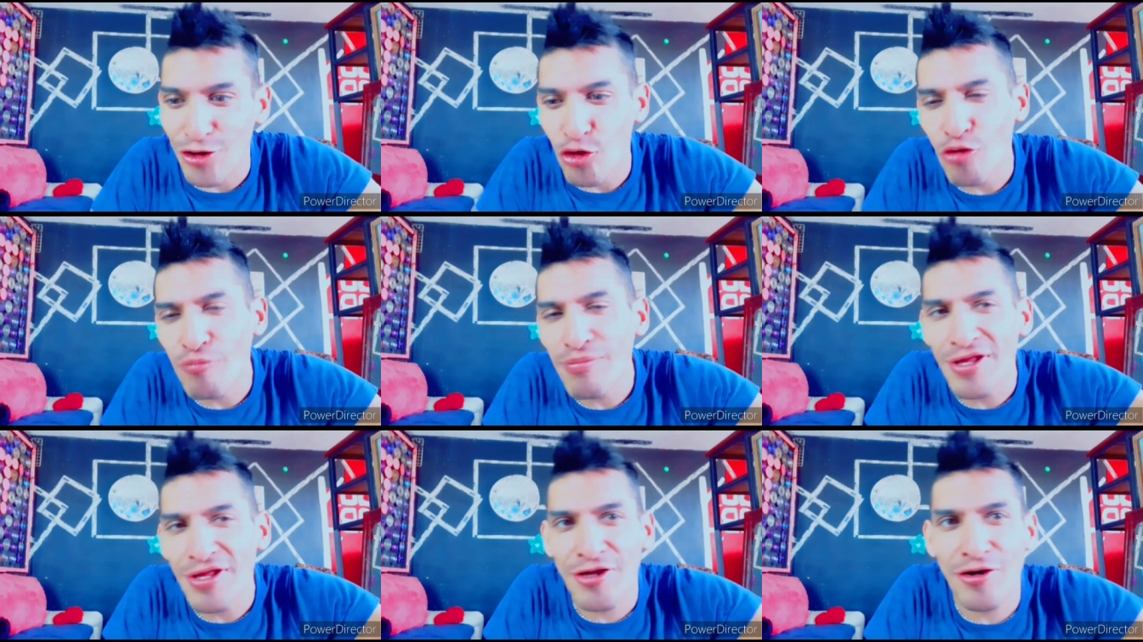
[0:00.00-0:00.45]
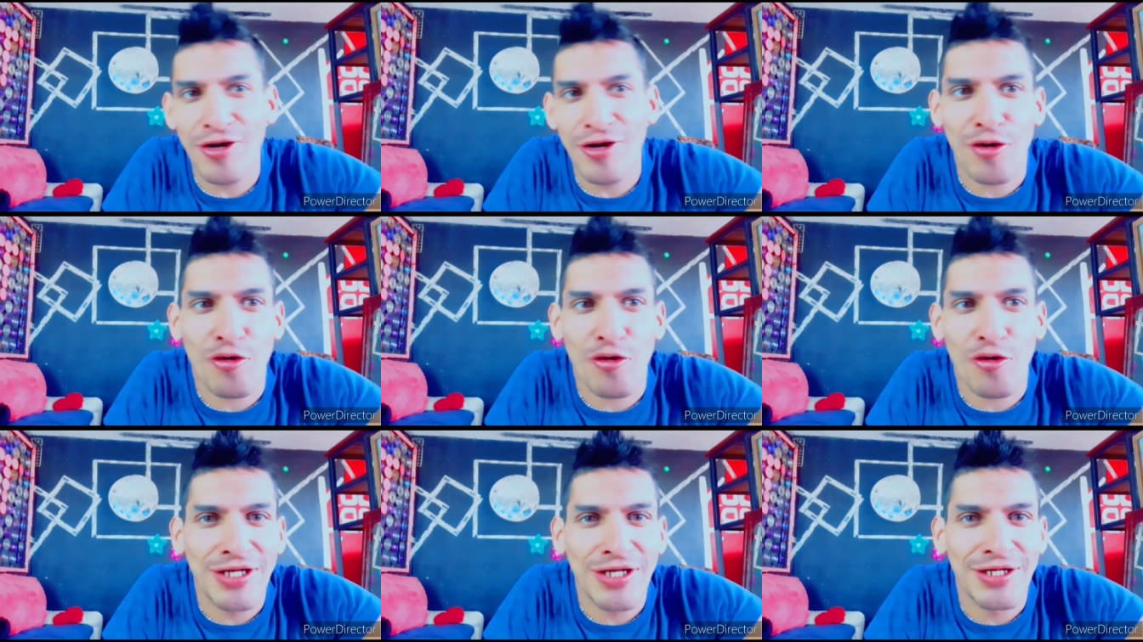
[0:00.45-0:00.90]
un video
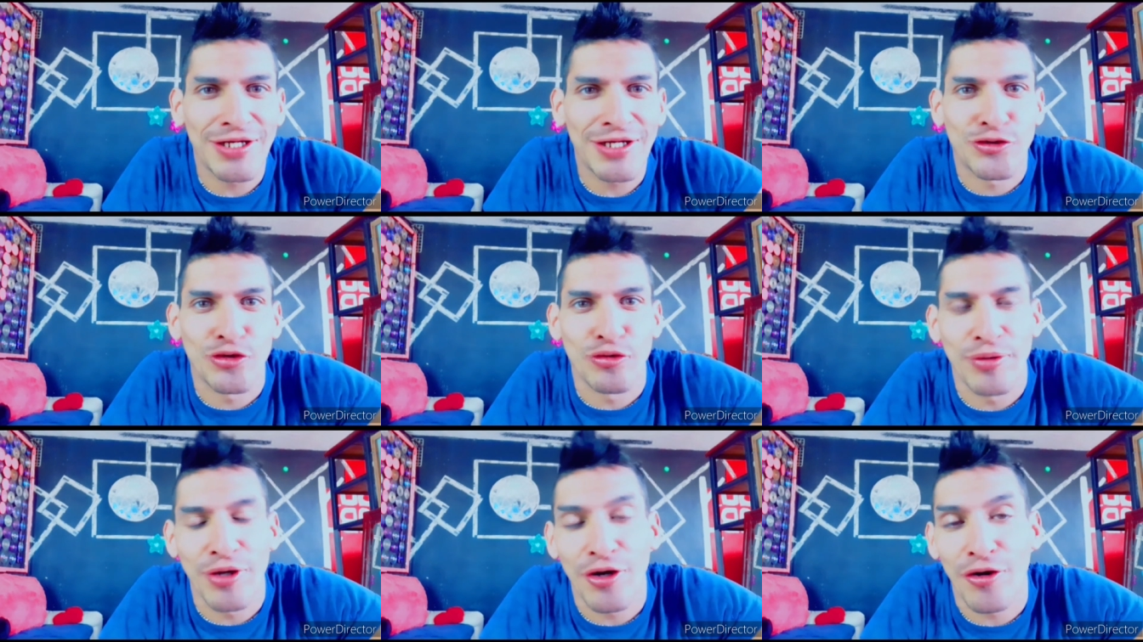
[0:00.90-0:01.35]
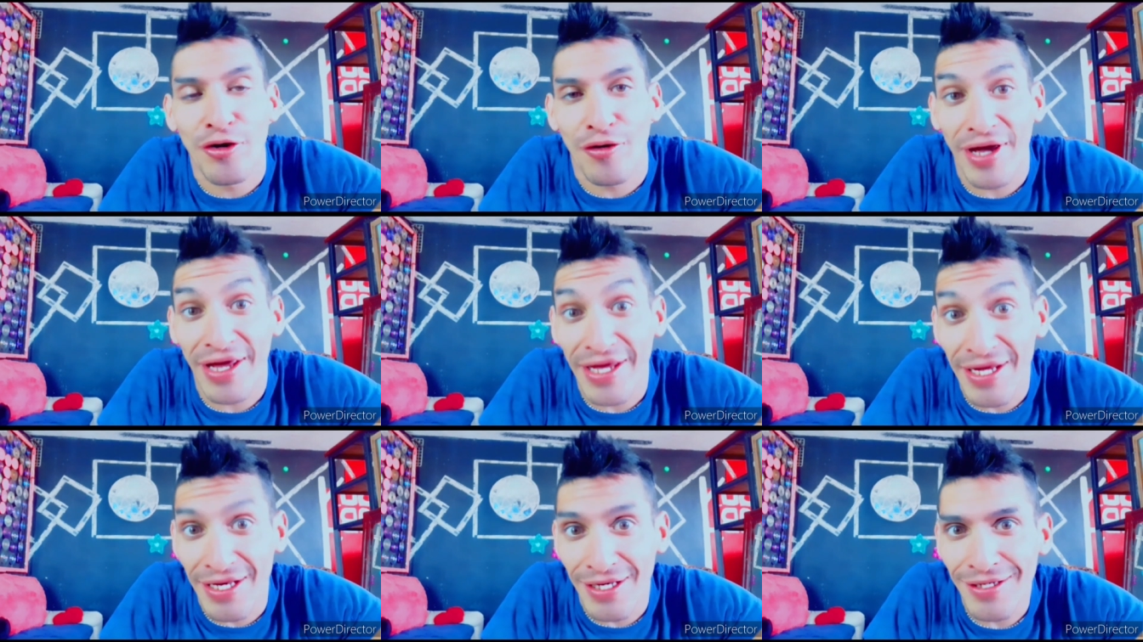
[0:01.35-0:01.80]
el cual subió
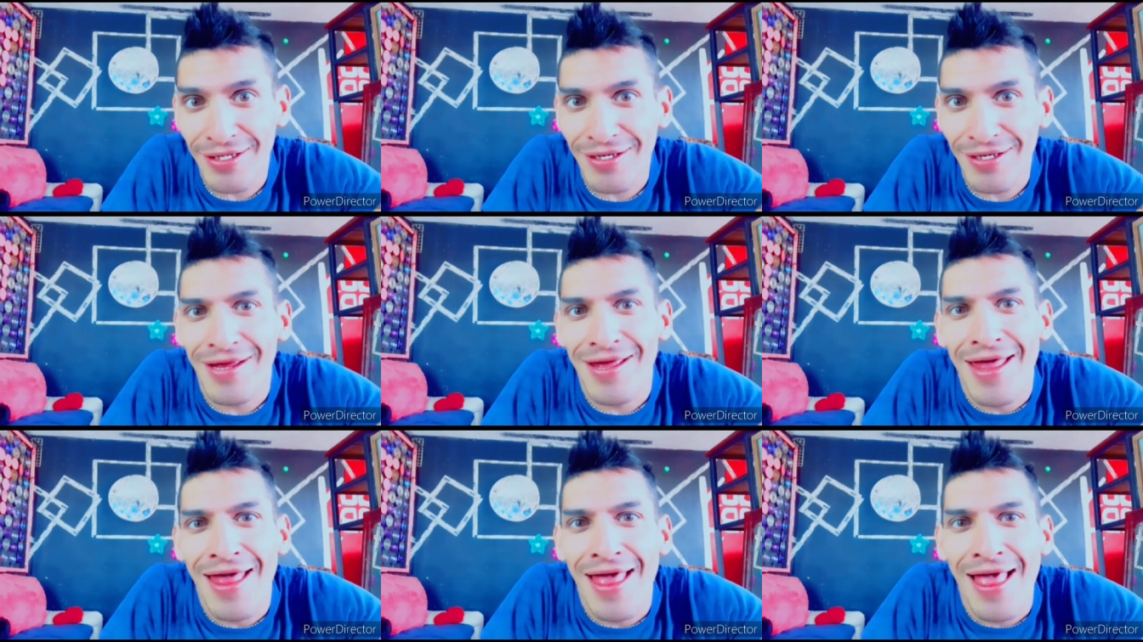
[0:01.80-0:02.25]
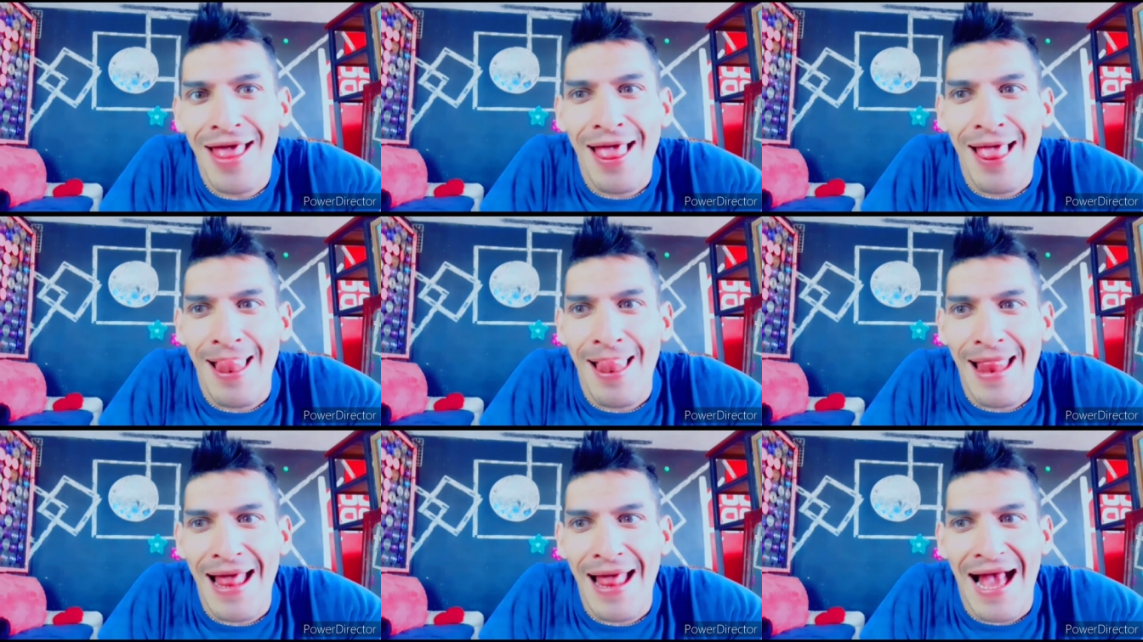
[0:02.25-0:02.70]
él
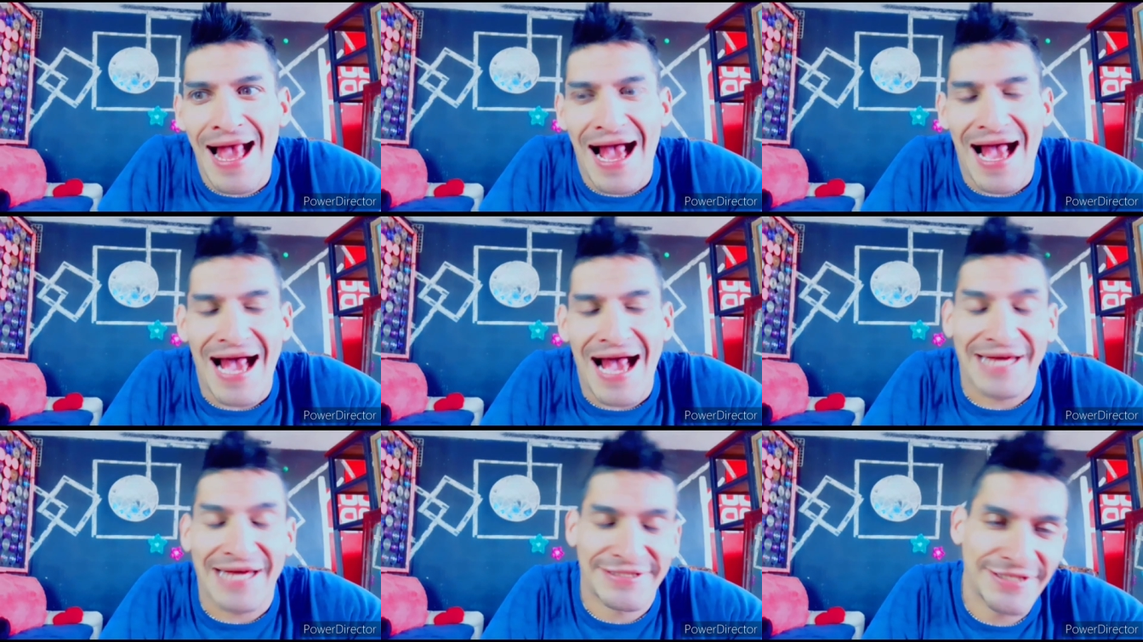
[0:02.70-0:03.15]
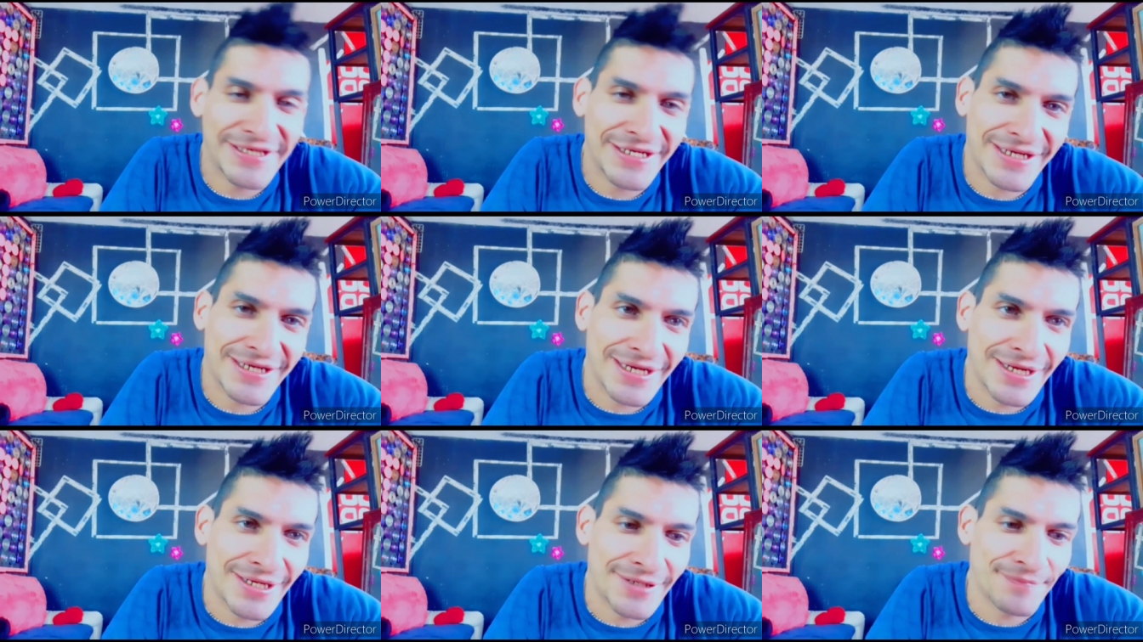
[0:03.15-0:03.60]

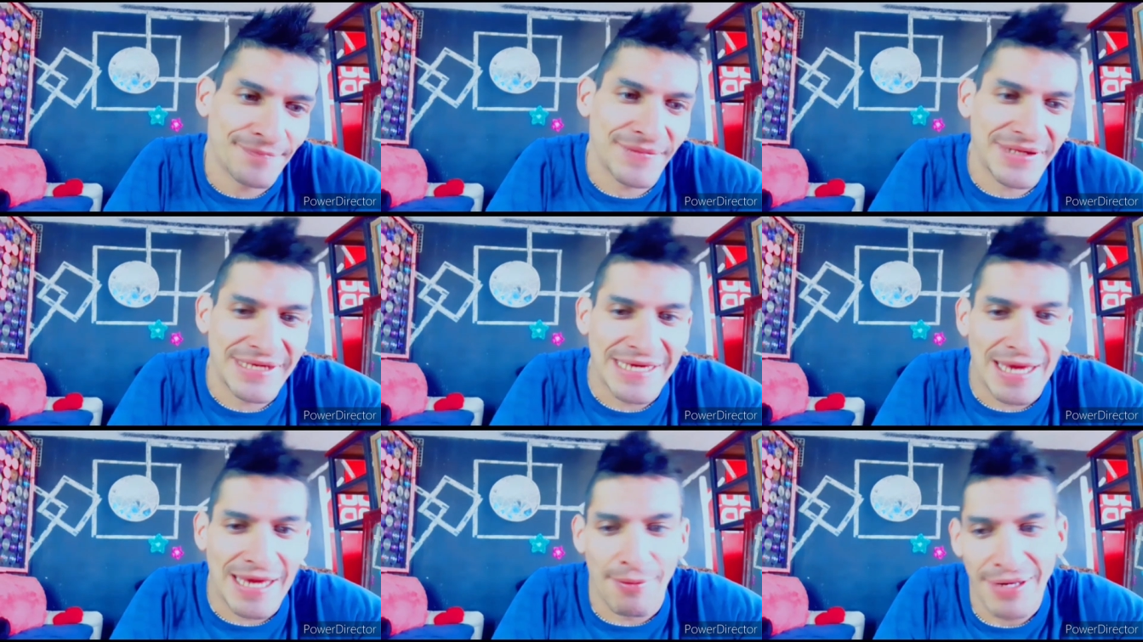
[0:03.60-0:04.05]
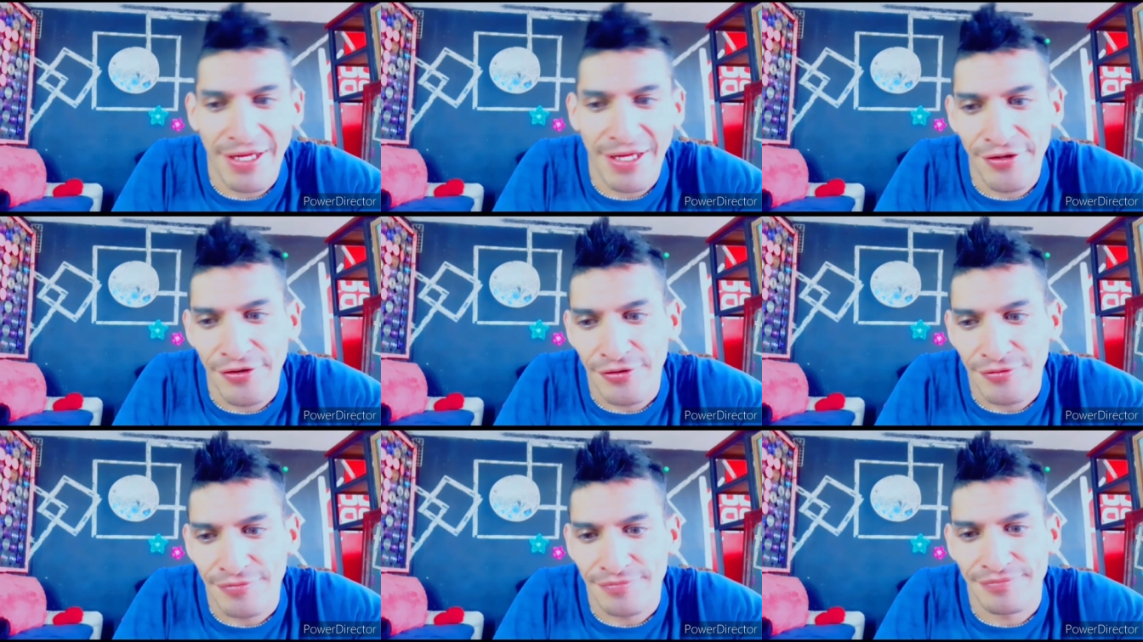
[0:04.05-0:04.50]
acerca y
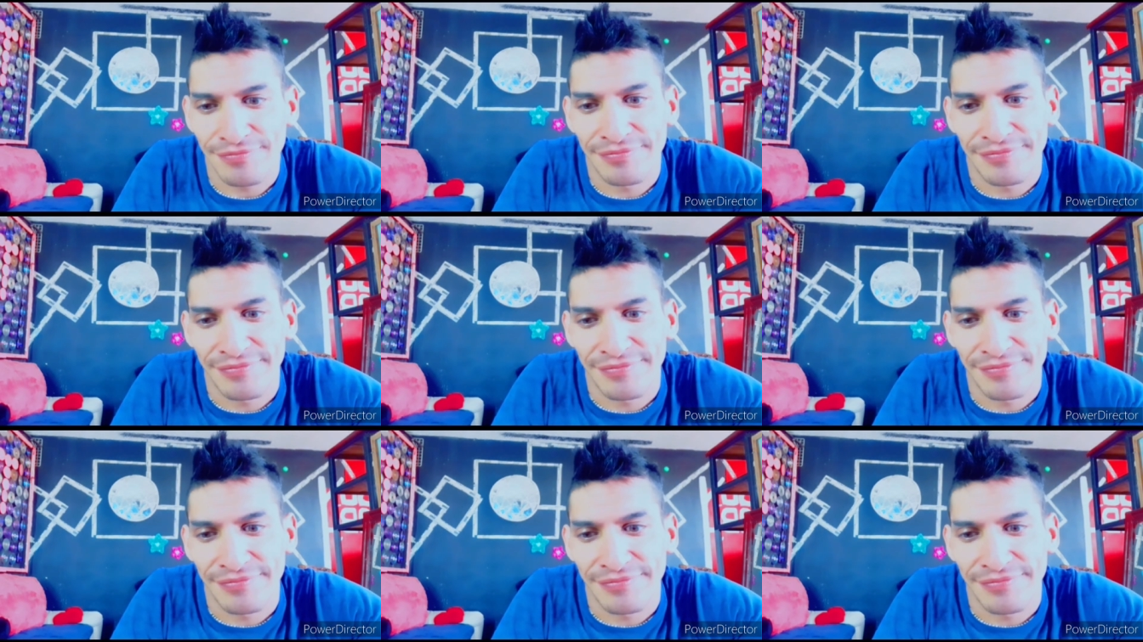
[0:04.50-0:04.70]
hablando,